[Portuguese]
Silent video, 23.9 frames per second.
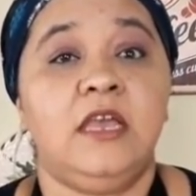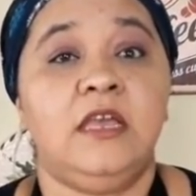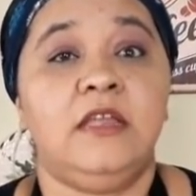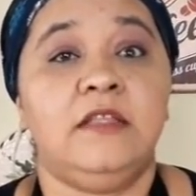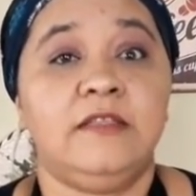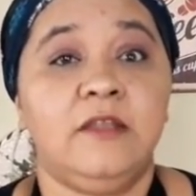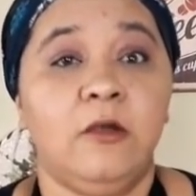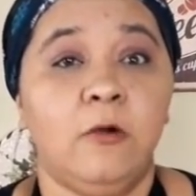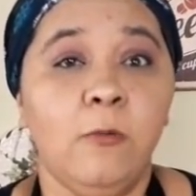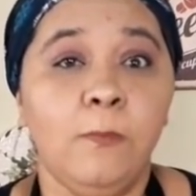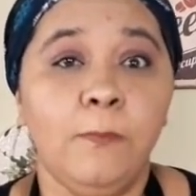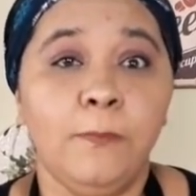
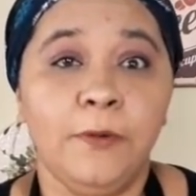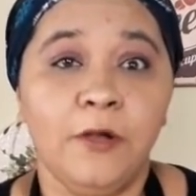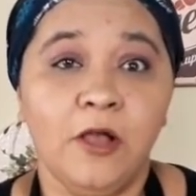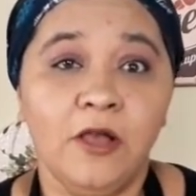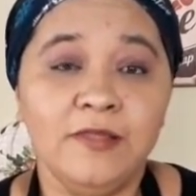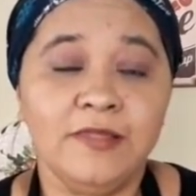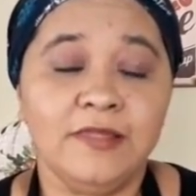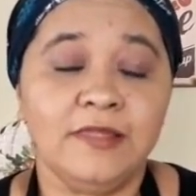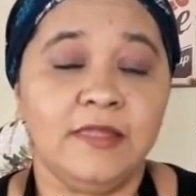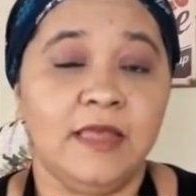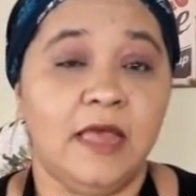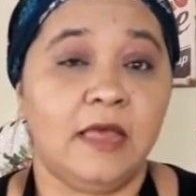Então, o
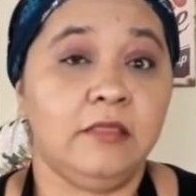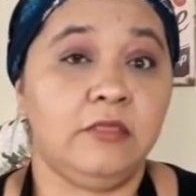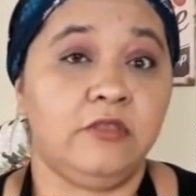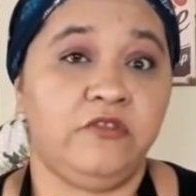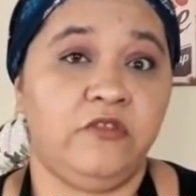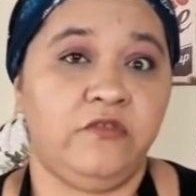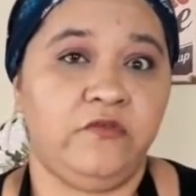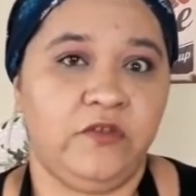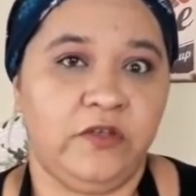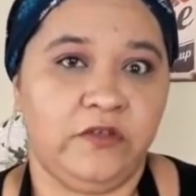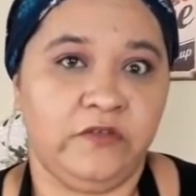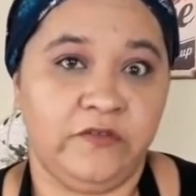processo
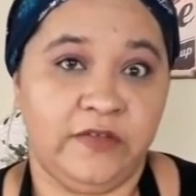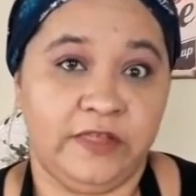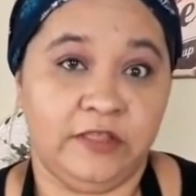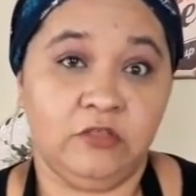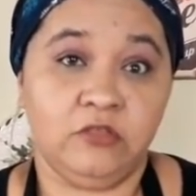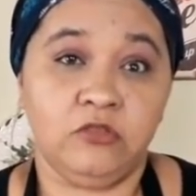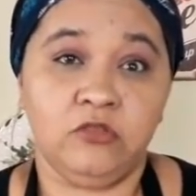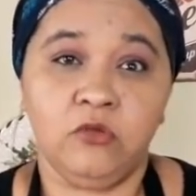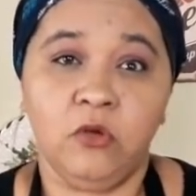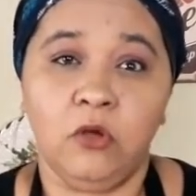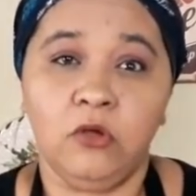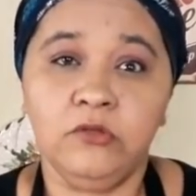de
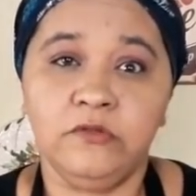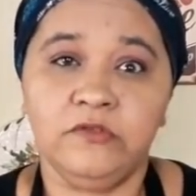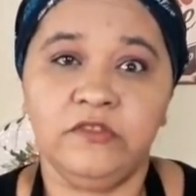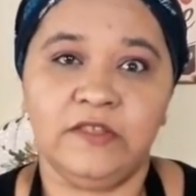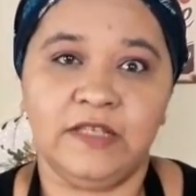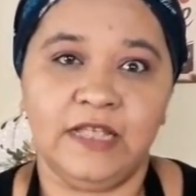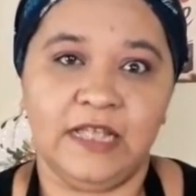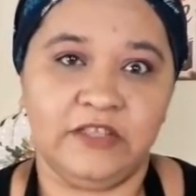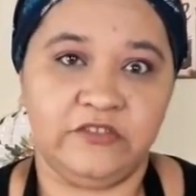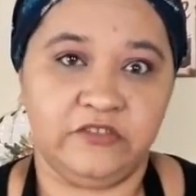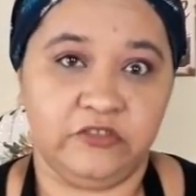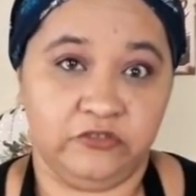ferver todos
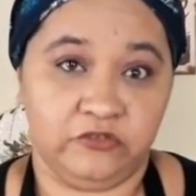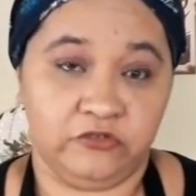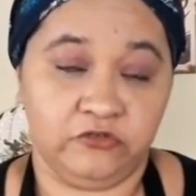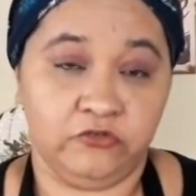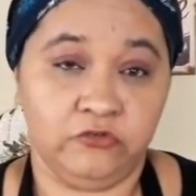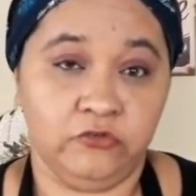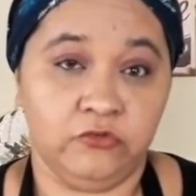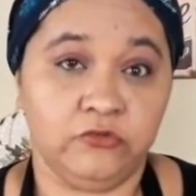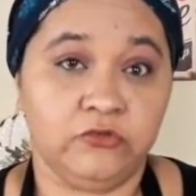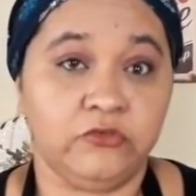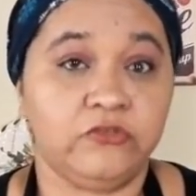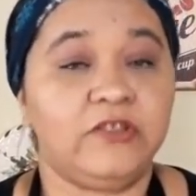os ingredientes
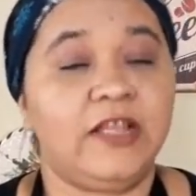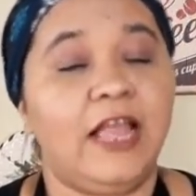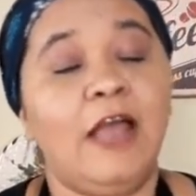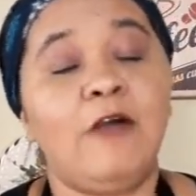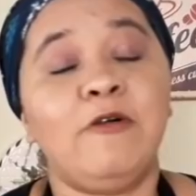juntos